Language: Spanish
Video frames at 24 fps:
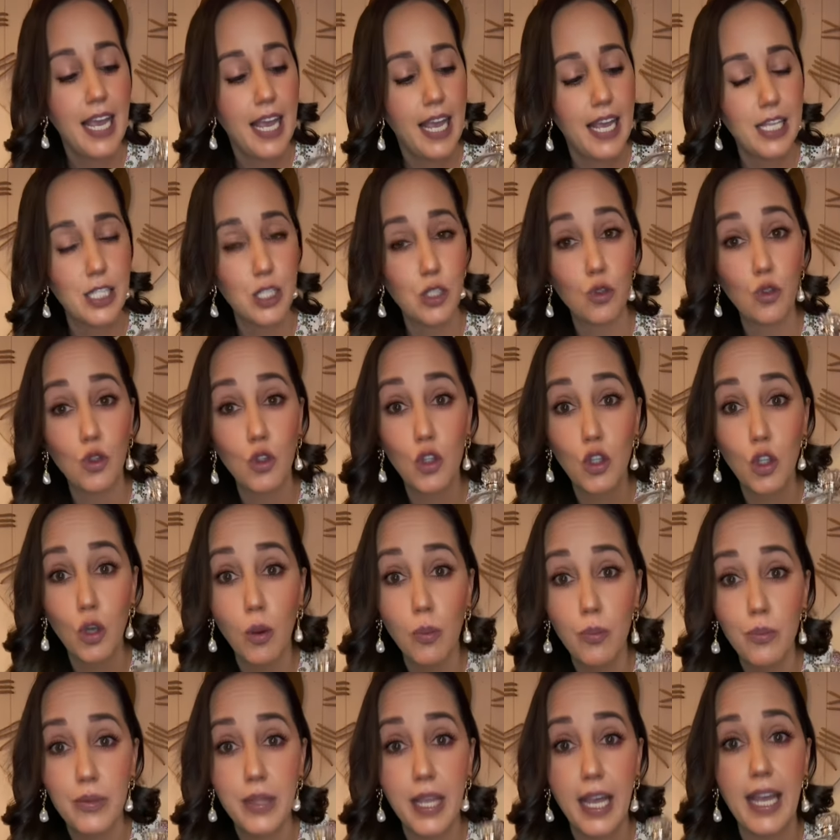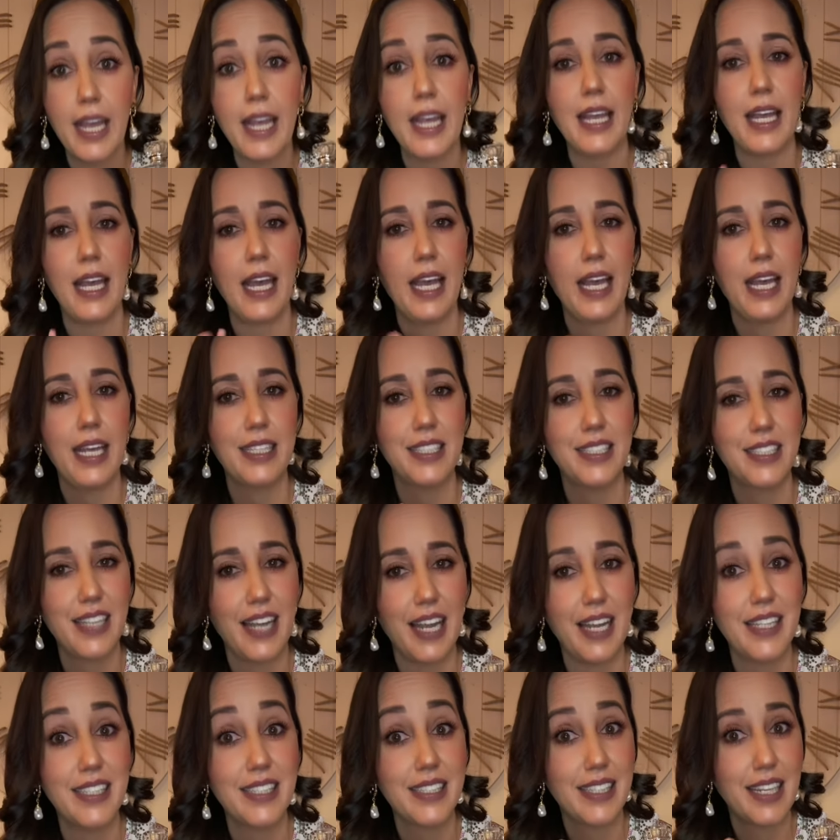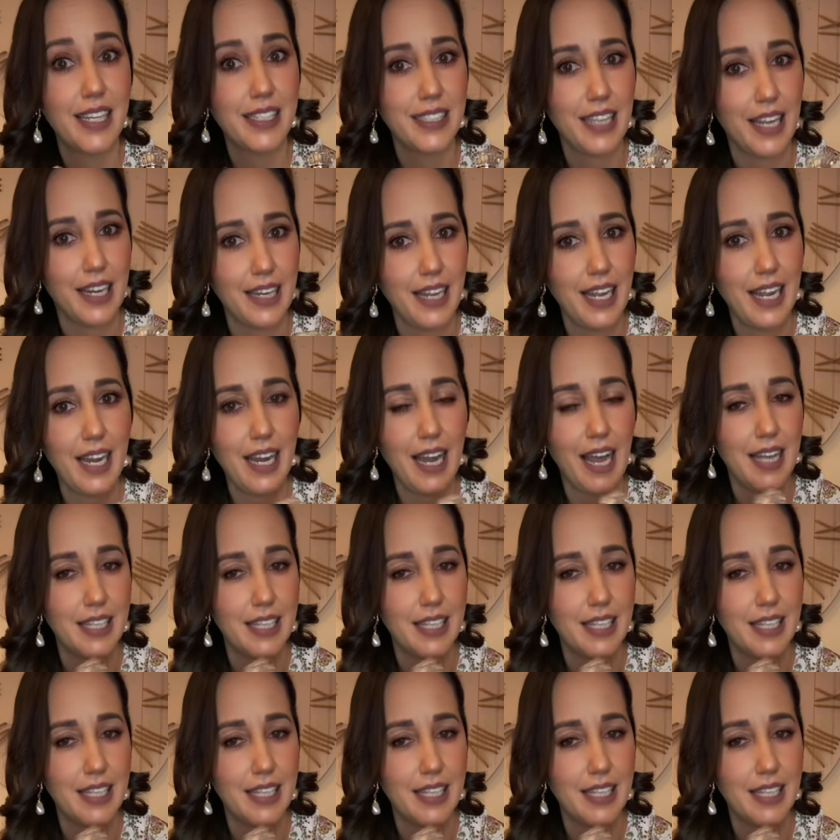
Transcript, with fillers: Es un dupe de eh, Chains de Chanel,